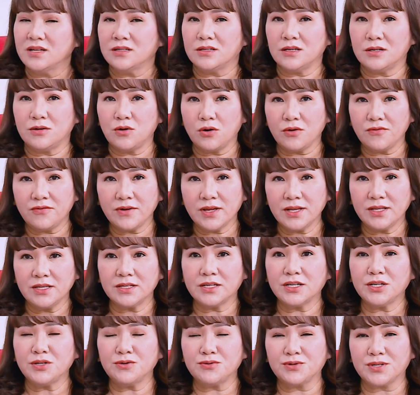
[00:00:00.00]
Thì đối với
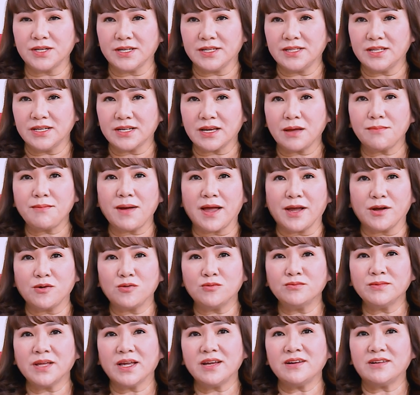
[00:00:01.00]
những cái điều trị thì các bạn
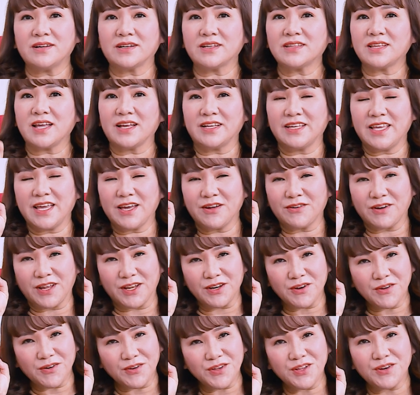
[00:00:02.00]
cũng thấy là cái tàn nhang hồi
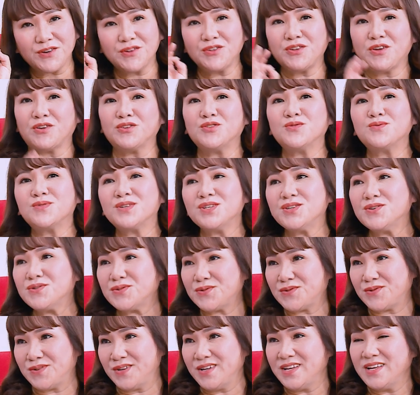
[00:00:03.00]
nãy nói nó nhỏ chút
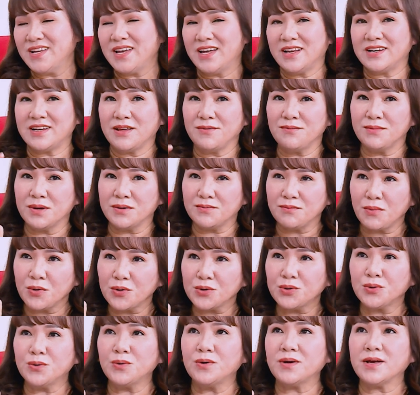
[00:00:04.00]
xíu, thành ra mình
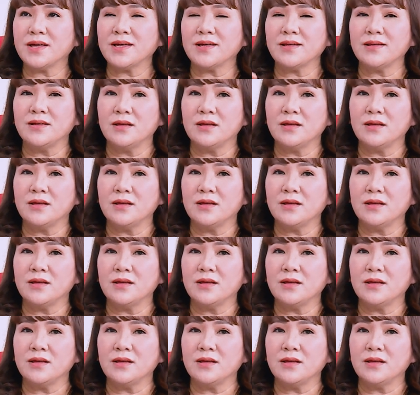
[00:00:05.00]
bôi thuốc á,